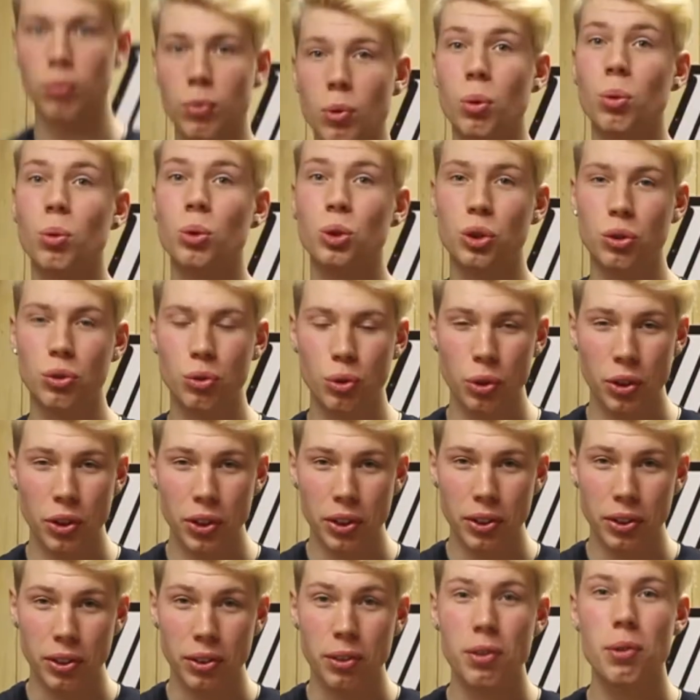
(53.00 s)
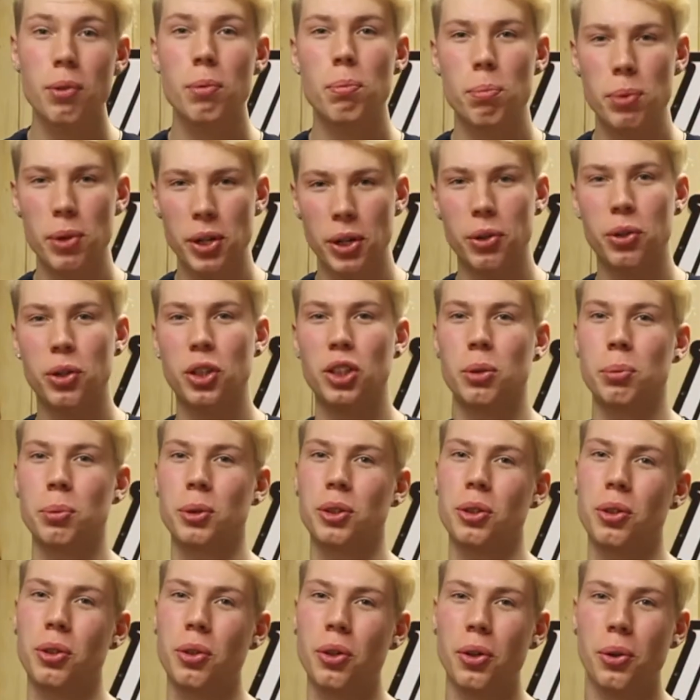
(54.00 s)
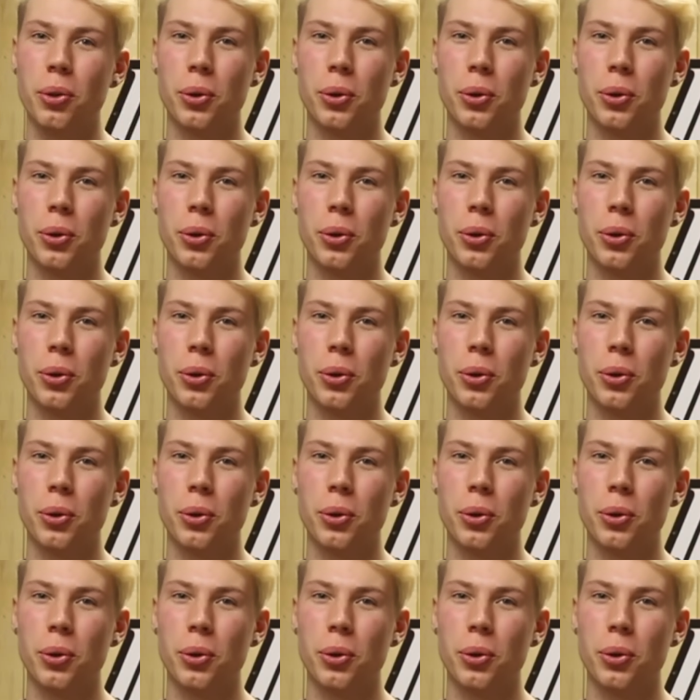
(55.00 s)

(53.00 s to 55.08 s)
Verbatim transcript: Усвоил? Переходим к другой